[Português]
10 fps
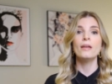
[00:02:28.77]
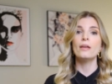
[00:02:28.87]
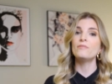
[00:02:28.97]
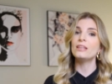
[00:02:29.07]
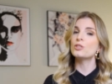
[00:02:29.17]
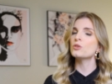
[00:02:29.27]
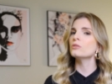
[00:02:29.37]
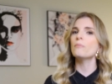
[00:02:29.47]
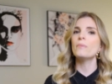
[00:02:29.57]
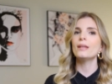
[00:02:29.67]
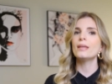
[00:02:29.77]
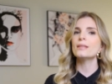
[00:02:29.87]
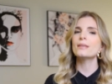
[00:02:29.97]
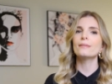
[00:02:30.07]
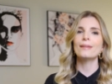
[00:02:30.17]
refletindo a
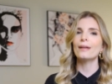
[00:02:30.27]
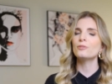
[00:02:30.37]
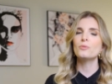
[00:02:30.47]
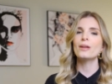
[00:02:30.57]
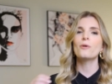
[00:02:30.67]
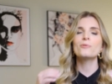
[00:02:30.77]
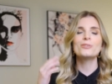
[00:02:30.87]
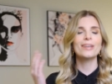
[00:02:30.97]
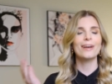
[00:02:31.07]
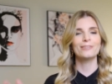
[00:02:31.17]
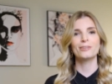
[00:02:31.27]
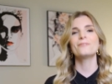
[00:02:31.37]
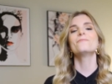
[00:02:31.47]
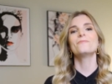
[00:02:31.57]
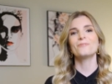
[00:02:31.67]
beleza natural de
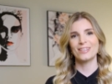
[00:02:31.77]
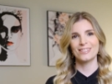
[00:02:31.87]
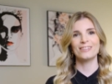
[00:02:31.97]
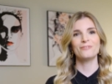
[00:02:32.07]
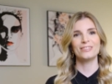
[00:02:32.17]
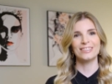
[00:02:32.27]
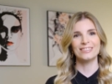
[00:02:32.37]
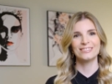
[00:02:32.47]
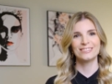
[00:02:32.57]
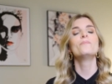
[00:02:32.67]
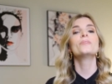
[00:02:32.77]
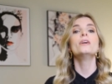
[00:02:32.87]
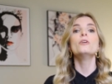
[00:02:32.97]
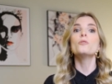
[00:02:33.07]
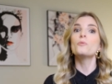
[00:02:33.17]
cada fase da vida.
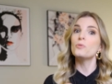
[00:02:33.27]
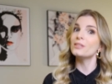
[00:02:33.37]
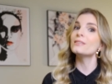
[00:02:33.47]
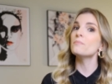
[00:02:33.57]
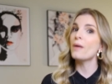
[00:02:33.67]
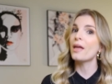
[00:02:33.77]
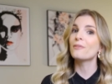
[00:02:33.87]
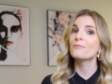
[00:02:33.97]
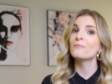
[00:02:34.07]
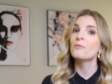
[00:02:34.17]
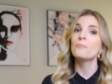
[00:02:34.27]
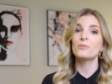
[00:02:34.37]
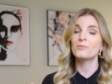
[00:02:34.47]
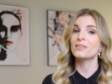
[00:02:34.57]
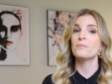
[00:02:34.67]
Cuide-se bem,
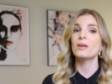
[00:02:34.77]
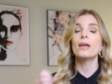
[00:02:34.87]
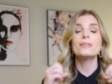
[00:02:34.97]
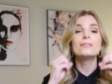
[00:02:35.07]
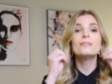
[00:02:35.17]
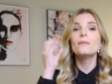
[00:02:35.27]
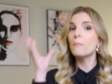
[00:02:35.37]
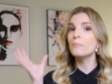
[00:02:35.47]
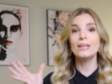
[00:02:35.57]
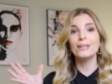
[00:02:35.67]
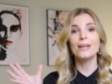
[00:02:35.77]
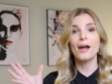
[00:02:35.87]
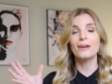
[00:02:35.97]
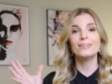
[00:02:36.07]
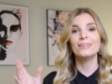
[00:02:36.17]
pois você merece
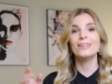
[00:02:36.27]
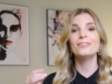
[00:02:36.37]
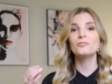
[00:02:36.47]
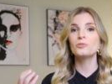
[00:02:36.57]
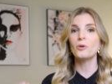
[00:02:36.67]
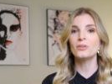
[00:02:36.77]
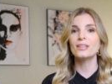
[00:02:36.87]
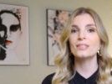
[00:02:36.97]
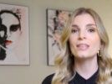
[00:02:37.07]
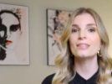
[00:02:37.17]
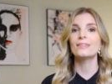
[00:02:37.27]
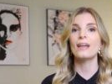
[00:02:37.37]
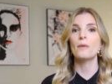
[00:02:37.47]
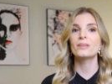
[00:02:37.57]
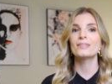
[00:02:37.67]
brilhar em todas as
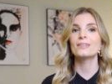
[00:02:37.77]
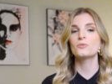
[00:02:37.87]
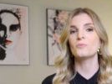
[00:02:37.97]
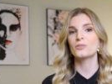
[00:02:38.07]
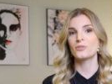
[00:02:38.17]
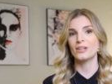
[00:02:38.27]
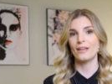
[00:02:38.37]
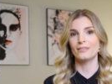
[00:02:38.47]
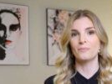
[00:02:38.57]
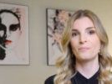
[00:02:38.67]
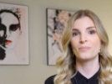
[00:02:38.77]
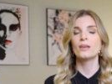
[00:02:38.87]
etapas da sua jornada.